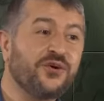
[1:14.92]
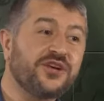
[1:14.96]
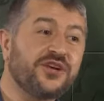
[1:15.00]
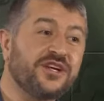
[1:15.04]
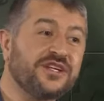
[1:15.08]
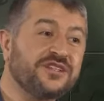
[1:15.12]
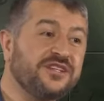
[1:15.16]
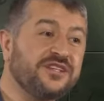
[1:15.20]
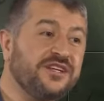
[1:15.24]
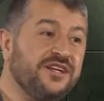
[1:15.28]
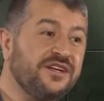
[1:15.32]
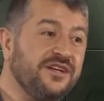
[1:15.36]

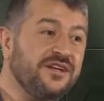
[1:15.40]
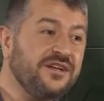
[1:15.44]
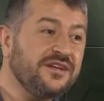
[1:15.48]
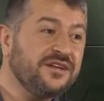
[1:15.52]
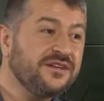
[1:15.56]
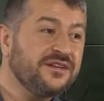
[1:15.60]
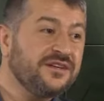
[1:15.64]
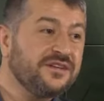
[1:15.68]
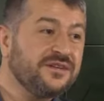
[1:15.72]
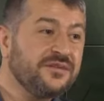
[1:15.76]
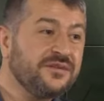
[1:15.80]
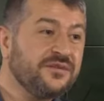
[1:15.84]
Orada
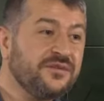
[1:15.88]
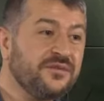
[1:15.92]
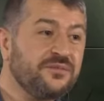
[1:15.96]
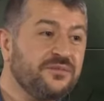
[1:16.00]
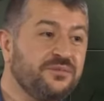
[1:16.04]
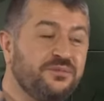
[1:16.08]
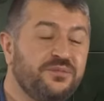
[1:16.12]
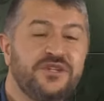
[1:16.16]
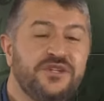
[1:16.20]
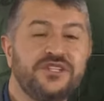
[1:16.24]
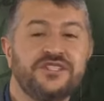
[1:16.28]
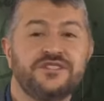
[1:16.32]

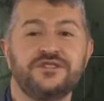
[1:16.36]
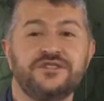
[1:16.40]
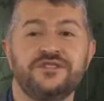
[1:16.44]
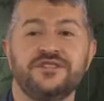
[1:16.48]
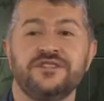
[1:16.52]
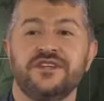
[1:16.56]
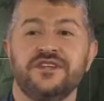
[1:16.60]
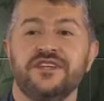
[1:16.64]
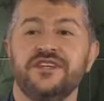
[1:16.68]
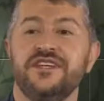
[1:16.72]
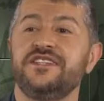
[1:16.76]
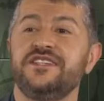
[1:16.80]

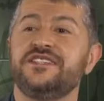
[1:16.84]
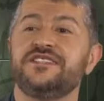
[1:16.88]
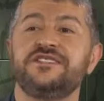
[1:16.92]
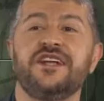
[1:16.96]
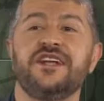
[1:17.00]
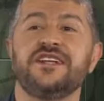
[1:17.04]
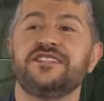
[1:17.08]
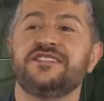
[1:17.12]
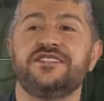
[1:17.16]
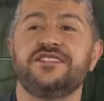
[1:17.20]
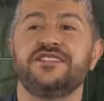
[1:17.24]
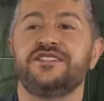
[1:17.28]
biz
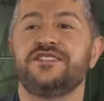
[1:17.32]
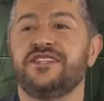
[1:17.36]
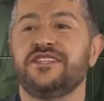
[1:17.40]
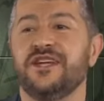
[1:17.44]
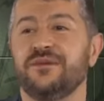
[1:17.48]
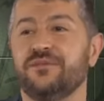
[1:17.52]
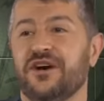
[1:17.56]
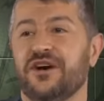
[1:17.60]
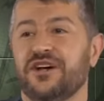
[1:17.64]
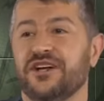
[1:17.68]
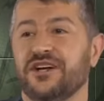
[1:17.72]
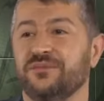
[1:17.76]
isnat
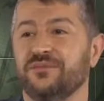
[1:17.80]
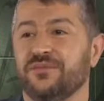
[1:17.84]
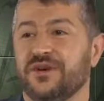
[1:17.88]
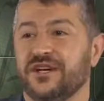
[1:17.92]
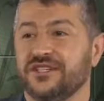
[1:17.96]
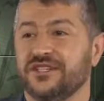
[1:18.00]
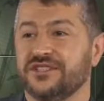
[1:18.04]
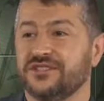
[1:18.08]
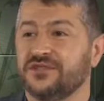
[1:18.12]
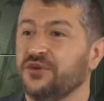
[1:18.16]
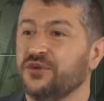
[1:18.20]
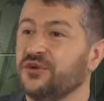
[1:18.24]
sistemi
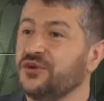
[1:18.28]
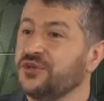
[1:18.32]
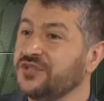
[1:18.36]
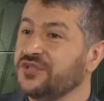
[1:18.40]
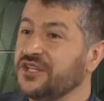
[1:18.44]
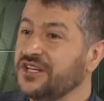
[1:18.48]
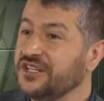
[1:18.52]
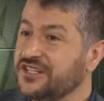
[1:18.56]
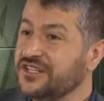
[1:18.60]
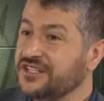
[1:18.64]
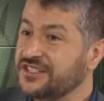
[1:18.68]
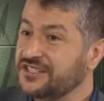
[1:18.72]
aramayız.
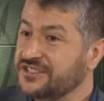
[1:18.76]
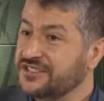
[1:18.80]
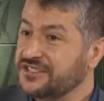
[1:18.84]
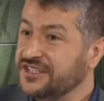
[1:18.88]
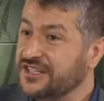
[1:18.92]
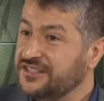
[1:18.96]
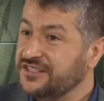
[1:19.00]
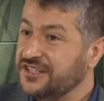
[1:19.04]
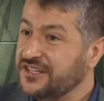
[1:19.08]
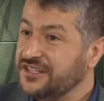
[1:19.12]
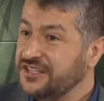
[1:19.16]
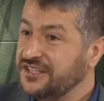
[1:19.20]
Orada
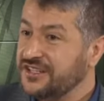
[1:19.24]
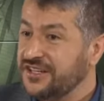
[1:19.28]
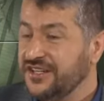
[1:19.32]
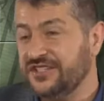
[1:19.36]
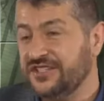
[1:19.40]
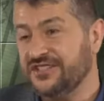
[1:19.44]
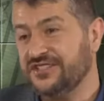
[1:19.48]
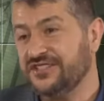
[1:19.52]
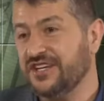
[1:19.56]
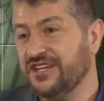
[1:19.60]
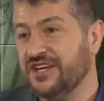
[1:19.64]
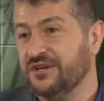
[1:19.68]
kıssadan
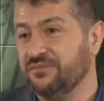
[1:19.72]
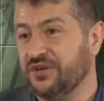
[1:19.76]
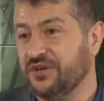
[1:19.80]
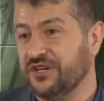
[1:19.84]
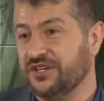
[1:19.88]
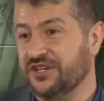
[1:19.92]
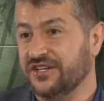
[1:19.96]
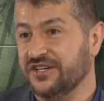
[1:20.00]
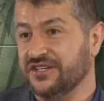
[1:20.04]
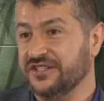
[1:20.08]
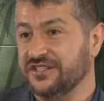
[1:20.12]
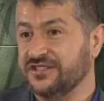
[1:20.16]
hisseye
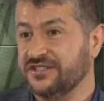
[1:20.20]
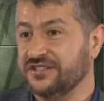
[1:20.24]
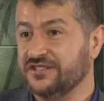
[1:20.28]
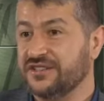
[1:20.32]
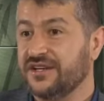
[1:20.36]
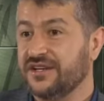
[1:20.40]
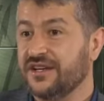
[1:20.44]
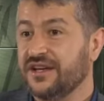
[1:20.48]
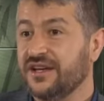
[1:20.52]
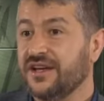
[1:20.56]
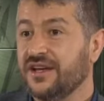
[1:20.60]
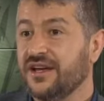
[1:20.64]

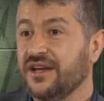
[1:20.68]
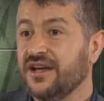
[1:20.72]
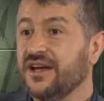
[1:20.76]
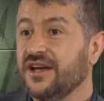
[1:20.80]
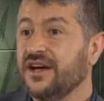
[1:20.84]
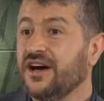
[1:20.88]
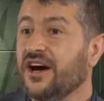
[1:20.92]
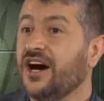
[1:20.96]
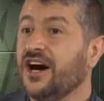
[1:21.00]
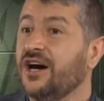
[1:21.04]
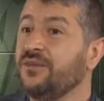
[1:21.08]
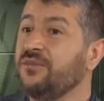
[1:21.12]
bakarız.
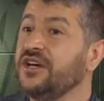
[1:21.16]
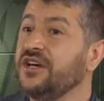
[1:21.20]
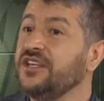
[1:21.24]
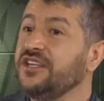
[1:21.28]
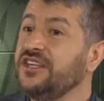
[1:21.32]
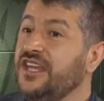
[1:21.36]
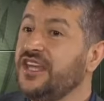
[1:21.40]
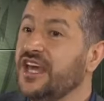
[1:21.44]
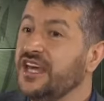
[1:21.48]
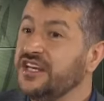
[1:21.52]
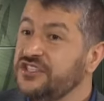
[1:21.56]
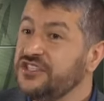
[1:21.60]
Ama
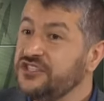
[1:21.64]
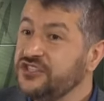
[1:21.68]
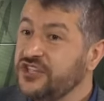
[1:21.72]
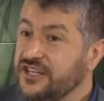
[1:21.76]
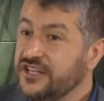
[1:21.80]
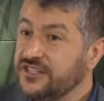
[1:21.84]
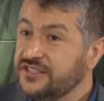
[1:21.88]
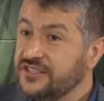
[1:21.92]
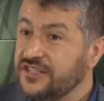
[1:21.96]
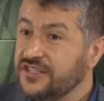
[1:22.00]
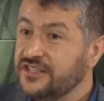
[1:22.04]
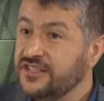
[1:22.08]

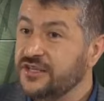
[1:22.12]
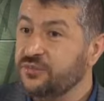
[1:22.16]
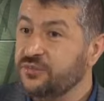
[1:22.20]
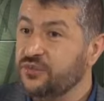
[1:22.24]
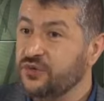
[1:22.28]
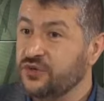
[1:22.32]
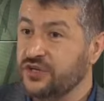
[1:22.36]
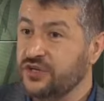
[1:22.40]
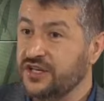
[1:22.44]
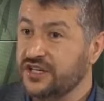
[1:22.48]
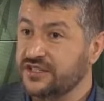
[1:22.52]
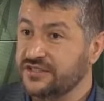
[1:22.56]
gerçekten
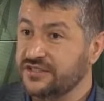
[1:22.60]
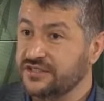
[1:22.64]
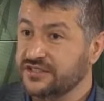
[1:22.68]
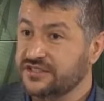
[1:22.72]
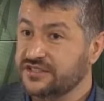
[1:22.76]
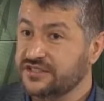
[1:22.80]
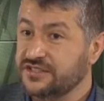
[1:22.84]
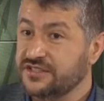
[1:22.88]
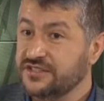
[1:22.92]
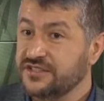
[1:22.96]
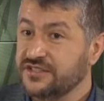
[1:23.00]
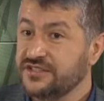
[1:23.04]
de
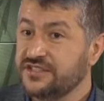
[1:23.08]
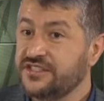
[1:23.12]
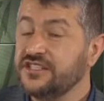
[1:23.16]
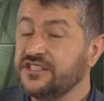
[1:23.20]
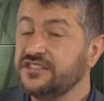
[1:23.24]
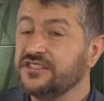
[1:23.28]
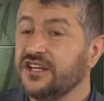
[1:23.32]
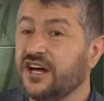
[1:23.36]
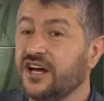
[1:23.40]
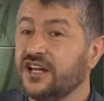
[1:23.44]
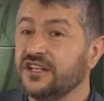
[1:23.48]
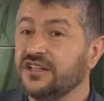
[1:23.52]
böyledir.
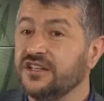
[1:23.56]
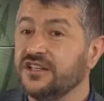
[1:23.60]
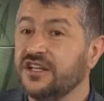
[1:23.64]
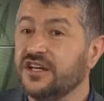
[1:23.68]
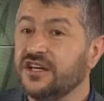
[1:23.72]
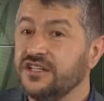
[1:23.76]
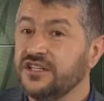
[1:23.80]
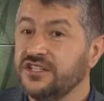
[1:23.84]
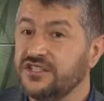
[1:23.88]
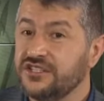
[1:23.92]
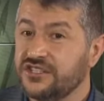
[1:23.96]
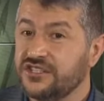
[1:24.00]
Siz
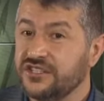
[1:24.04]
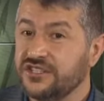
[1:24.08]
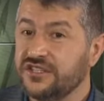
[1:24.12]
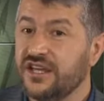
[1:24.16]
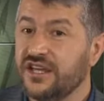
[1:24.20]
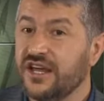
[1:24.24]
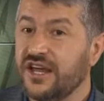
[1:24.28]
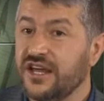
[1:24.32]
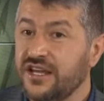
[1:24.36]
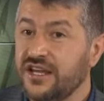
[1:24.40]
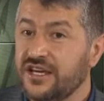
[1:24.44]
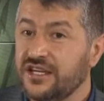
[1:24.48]
Allah
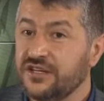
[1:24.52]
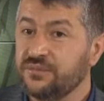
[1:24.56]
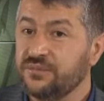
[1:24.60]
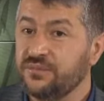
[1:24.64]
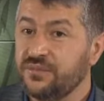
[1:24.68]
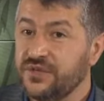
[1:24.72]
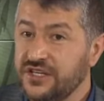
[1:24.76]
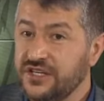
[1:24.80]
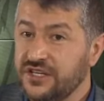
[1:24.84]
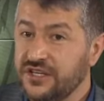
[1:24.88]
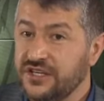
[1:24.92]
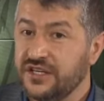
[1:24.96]
için
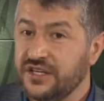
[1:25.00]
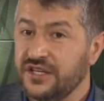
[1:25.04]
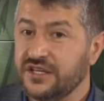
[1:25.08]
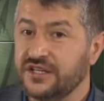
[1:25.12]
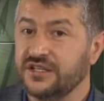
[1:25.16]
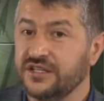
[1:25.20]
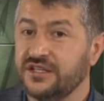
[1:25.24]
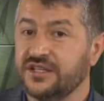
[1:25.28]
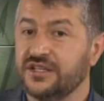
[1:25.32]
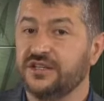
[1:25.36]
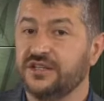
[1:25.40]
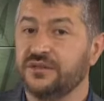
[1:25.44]
eğer
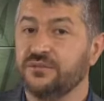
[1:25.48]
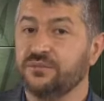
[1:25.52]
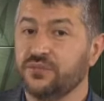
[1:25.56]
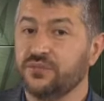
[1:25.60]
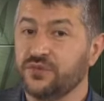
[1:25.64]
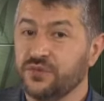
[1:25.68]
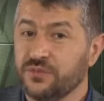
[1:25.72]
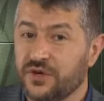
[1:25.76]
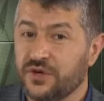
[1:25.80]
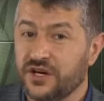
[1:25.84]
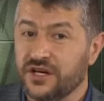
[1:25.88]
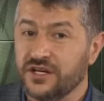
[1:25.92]

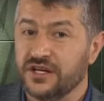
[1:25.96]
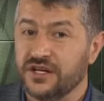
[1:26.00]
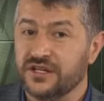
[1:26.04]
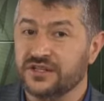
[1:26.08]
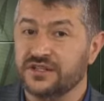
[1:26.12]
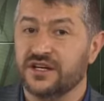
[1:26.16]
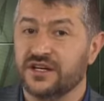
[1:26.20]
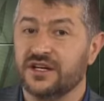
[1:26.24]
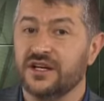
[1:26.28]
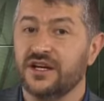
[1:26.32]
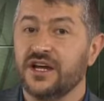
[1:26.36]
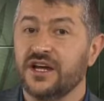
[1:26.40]
birilerinin bu
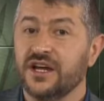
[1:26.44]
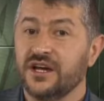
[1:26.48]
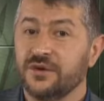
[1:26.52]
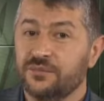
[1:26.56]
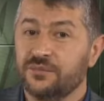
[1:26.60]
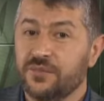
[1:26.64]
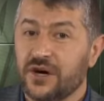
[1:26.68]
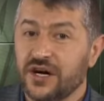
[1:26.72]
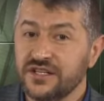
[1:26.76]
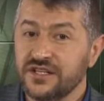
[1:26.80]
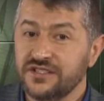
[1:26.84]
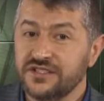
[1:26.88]
manada
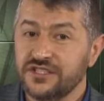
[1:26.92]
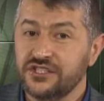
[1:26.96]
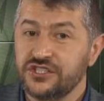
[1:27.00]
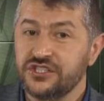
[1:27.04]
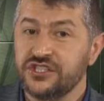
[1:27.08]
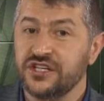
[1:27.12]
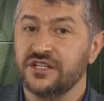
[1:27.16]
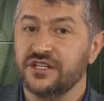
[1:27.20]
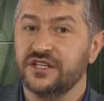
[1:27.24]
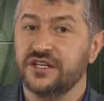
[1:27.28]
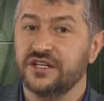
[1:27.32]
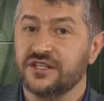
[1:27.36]
bazı
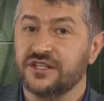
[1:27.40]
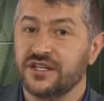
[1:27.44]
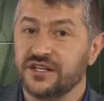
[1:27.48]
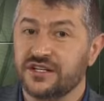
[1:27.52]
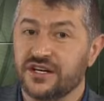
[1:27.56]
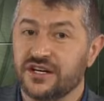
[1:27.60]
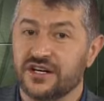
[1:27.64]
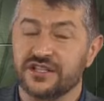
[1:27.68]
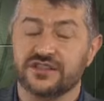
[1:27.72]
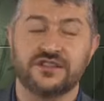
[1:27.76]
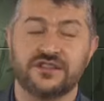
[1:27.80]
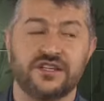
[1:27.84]

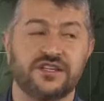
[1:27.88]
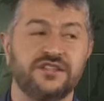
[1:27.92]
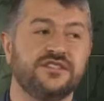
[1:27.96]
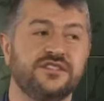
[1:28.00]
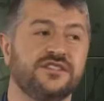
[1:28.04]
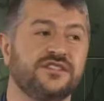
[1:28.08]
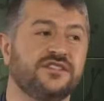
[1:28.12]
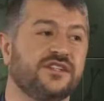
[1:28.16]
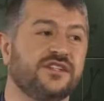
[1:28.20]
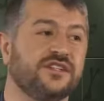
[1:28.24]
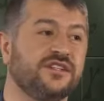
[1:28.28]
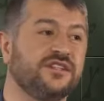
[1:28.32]
şeylerine
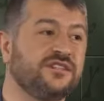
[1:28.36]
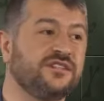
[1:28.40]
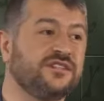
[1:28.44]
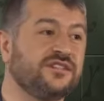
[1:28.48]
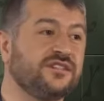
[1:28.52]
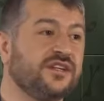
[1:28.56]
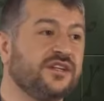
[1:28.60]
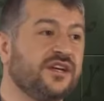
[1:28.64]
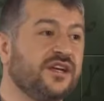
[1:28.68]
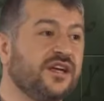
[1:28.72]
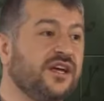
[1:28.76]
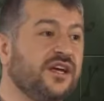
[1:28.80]

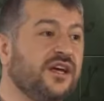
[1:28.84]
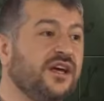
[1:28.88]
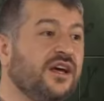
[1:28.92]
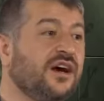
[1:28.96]
katlanırsanız